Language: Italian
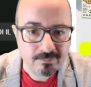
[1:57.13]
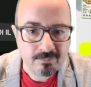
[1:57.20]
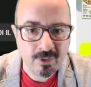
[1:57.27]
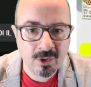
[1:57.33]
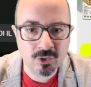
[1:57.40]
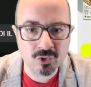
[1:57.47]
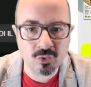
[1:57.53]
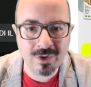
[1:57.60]

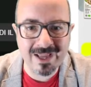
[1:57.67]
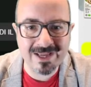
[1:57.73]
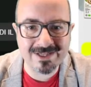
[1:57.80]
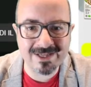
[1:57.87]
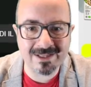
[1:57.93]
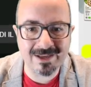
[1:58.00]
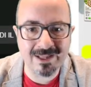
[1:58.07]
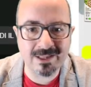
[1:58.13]
sulla
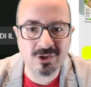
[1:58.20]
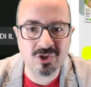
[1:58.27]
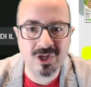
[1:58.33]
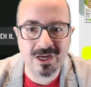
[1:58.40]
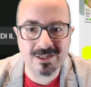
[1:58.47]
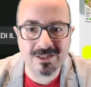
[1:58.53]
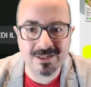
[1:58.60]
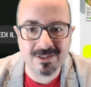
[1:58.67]
S13
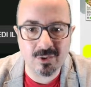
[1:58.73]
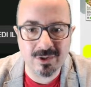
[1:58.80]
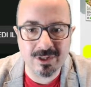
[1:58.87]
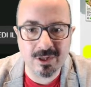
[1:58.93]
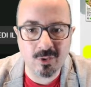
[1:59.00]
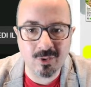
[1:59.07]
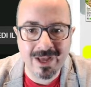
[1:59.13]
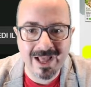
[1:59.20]
alla stazione di
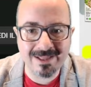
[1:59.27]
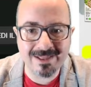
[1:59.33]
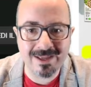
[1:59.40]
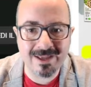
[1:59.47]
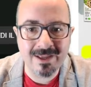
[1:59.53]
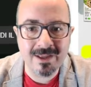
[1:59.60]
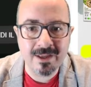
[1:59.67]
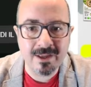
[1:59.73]
Locate,
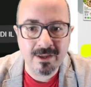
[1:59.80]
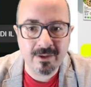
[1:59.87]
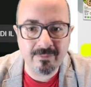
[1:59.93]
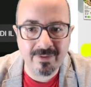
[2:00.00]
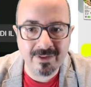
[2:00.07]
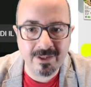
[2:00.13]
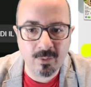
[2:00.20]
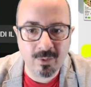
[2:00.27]
un
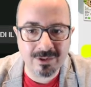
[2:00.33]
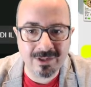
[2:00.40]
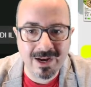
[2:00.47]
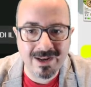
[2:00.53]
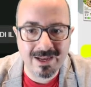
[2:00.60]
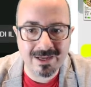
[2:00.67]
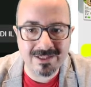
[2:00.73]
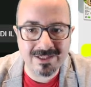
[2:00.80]

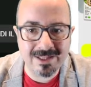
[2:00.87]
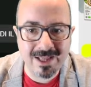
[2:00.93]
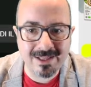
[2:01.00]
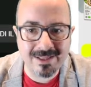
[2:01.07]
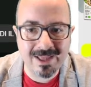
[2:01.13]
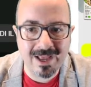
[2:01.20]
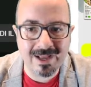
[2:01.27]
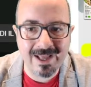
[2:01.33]
24enne
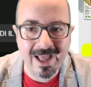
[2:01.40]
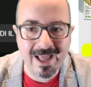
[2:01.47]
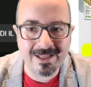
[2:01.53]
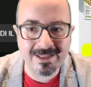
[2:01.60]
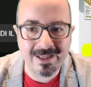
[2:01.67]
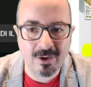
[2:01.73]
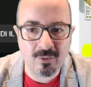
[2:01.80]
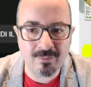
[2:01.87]
residente a
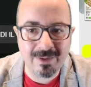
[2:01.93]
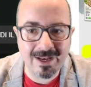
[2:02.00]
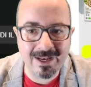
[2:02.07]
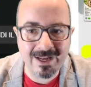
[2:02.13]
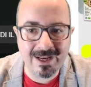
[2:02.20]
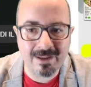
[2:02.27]
Candia Lomellina